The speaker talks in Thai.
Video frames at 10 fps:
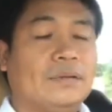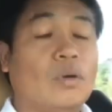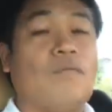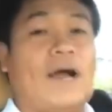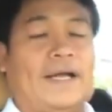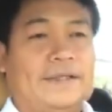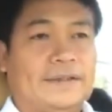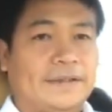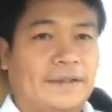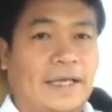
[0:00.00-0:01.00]
ทุกฝ่าย
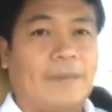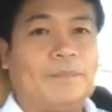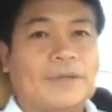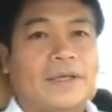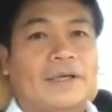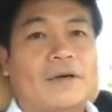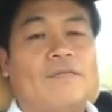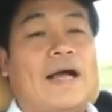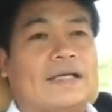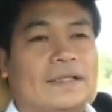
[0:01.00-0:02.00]
นะครับก็
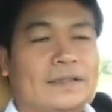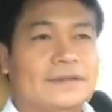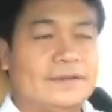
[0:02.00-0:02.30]
ฝากถึง